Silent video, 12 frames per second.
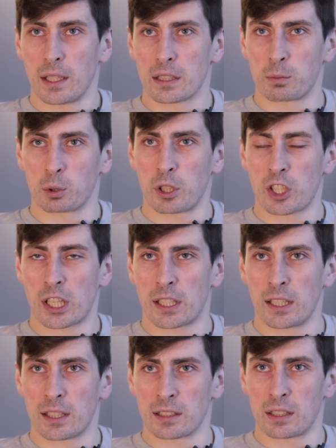смотришь
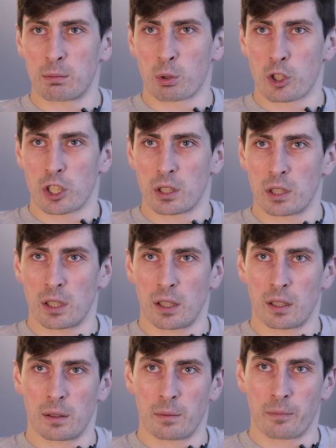какие-то
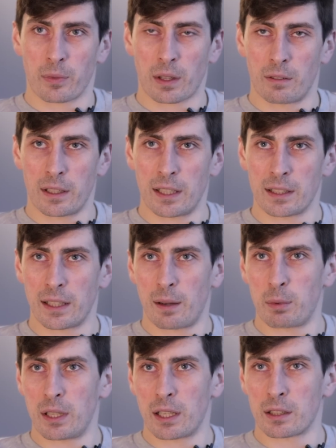заброшенные военные
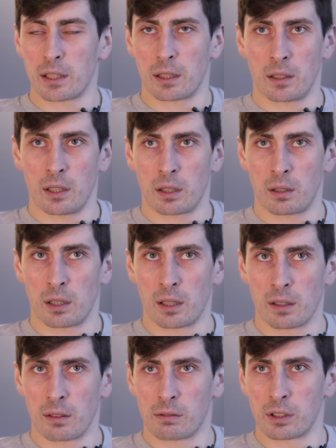объекты, их
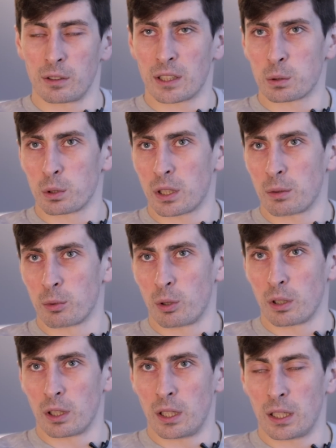э, и в Владивостоке
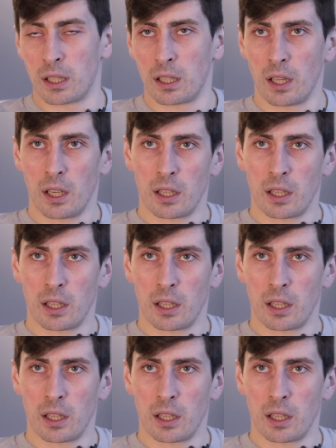много, да,